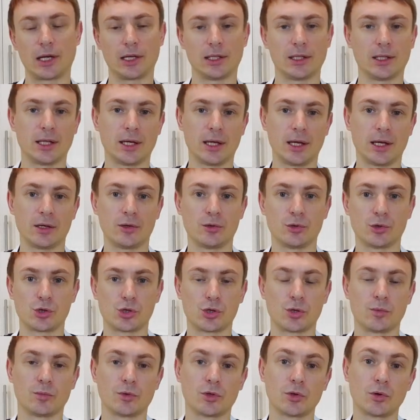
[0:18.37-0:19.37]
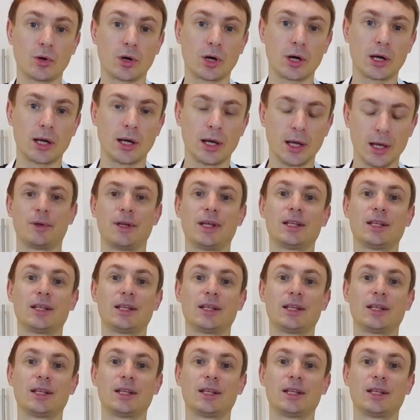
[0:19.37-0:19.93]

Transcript: календаре очень много.